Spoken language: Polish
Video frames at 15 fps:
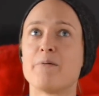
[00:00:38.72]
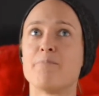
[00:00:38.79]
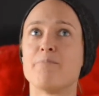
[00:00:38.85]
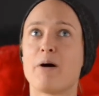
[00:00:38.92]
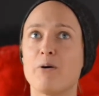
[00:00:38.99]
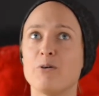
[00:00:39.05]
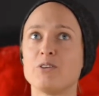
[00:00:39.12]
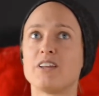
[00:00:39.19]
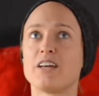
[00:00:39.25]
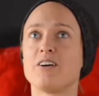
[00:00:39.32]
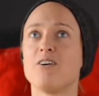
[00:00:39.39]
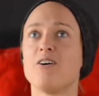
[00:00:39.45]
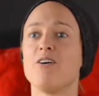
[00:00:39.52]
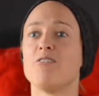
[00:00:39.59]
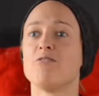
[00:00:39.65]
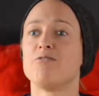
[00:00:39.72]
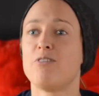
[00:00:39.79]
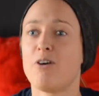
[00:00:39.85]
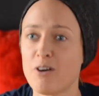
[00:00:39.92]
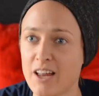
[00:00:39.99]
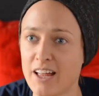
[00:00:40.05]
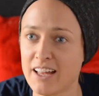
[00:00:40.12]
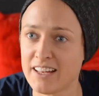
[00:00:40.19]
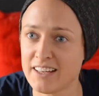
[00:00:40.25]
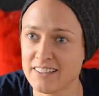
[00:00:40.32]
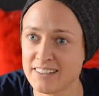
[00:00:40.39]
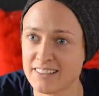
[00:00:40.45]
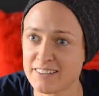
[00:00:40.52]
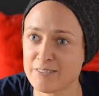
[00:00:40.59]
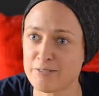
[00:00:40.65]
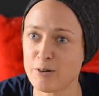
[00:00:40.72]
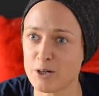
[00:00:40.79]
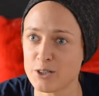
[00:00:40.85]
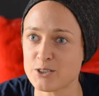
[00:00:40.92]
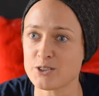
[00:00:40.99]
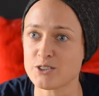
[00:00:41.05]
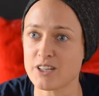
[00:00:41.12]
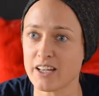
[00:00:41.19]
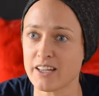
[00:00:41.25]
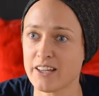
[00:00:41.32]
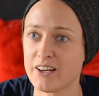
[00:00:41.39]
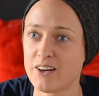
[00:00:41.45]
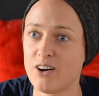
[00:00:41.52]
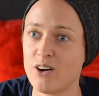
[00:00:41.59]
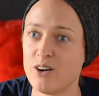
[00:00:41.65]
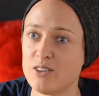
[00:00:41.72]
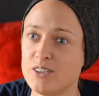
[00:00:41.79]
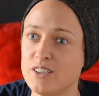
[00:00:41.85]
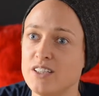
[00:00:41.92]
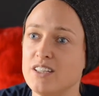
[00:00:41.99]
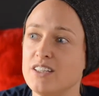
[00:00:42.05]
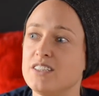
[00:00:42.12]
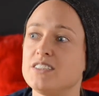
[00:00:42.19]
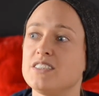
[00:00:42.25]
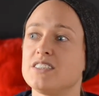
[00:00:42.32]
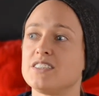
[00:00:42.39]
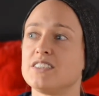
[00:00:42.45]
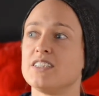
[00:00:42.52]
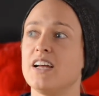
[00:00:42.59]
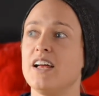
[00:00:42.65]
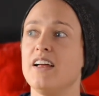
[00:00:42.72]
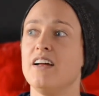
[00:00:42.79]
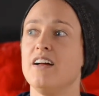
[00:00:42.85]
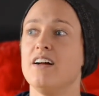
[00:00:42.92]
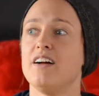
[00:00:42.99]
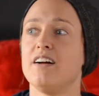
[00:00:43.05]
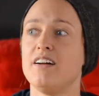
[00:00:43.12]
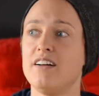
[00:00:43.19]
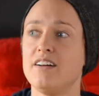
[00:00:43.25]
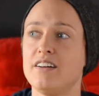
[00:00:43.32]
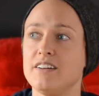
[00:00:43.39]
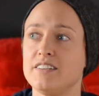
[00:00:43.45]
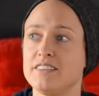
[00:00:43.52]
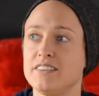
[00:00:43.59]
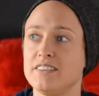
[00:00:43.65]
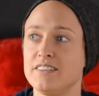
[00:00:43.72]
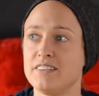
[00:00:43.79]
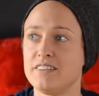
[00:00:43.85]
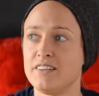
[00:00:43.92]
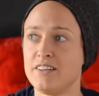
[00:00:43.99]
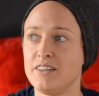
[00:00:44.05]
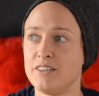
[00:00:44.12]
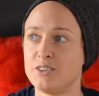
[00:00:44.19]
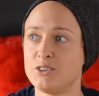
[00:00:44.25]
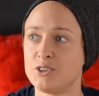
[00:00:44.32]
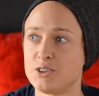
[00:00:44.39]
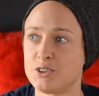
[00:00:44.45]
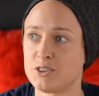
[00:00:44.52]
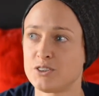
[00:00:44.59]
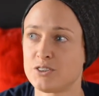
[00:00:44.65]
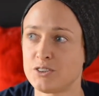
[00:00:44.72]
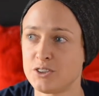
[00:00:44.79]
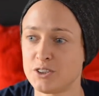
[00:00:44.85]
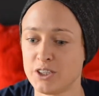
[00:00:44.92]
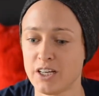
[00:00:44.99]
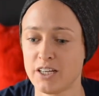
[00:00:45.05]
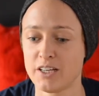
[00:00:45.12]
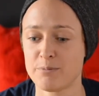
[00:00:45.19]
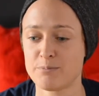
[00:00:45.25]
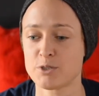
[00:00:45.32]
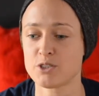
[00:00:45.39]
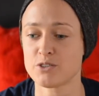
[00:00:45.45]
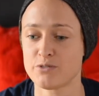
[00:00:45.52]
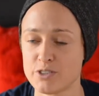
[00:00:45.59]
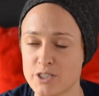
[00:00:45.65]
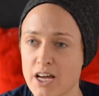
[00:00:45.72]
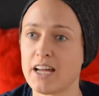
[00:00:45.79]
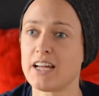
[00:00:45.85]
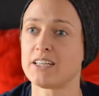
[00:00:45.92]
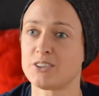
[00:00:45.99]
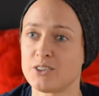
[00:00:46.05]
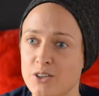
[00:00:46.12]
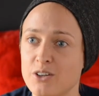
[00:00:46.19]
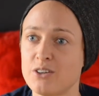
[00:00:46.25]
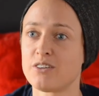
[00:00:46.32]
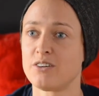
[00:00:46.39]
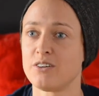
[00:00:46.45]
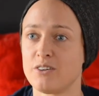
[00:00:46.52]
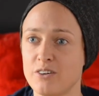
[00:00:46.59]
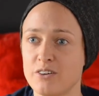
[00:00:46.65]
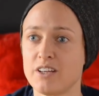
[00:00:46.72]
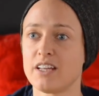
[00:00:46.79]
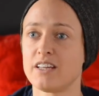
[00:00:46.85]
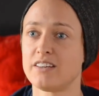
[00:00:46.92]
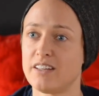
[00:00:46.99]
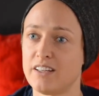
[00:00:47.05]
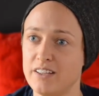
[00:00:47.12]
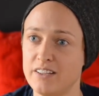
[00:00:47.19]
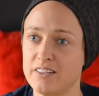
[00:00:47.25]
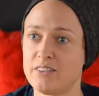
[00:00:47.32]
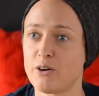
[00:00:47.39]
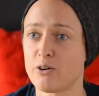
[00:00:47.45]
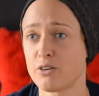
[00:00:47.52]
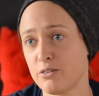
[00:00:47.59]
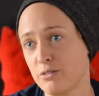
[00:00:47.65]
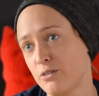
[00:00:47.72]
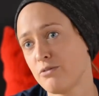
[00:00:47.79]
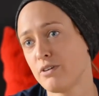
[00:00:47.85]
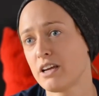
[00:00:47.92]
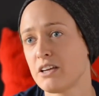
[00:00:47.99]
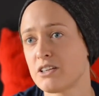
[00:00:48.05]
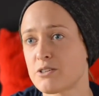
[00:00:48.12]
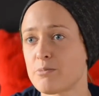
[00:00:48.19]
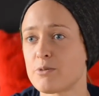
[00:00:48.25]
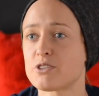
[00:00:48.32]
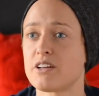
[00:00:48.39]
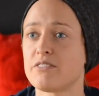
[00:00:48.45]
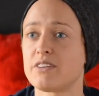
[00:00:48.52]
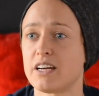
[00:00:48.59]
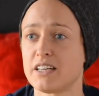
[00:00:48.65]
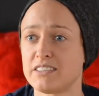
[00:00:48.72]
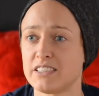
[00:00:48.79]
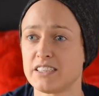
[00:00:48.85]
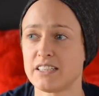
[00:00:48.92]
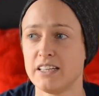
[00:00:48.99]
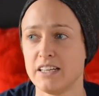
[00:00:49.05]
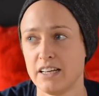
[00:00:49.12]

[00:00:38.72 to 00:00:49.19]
Mało tego, wolę, wolę coś takiego niż, e, niż się przyzwyczajać do tylko jednej drogi. To fajnie, że można w trakcie